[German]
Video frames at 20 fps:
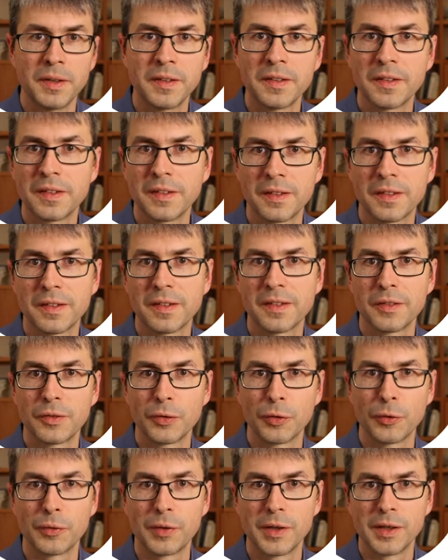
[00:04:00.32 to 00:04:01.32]
mindestens
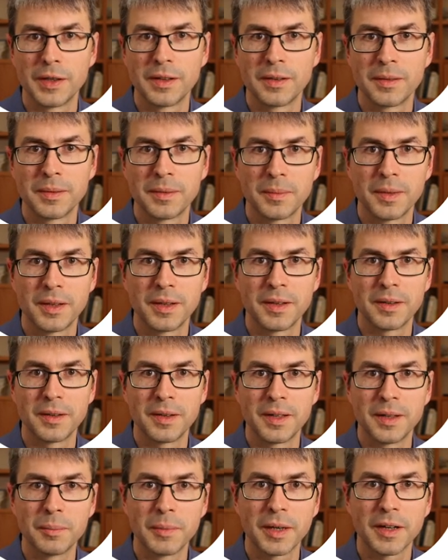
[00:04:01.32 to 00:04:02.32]
so viel
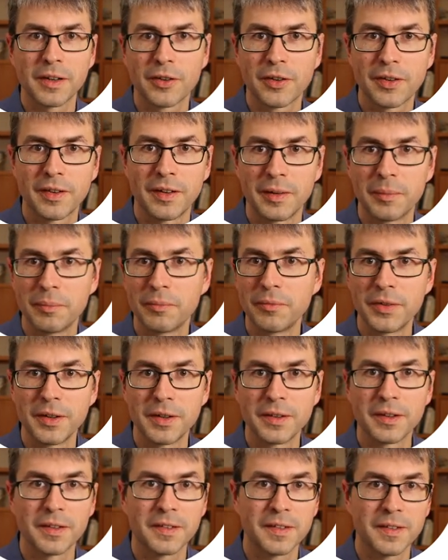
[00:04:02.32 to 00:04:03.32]
äh, in Max haben,
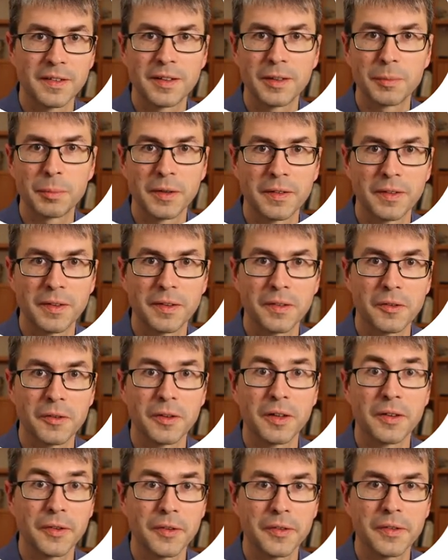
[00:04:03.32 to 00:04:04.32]
wie tatsächlich passieren
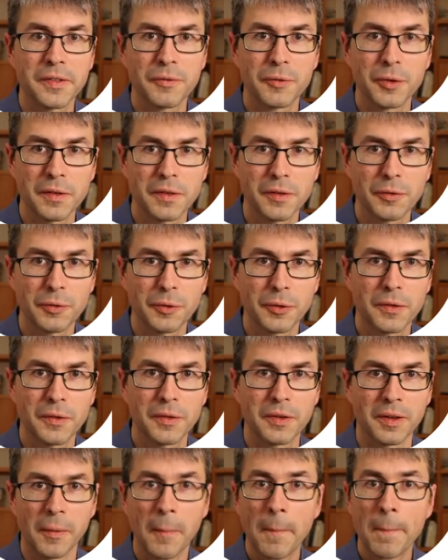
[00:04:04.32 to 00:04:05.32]
soll. Ansonsten wird es nicht
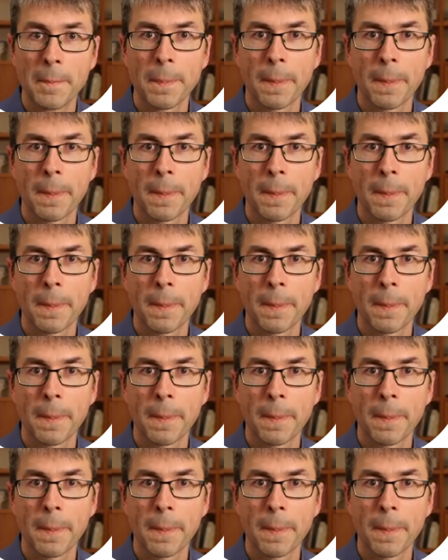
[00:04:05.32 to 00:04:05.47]
funktionieren.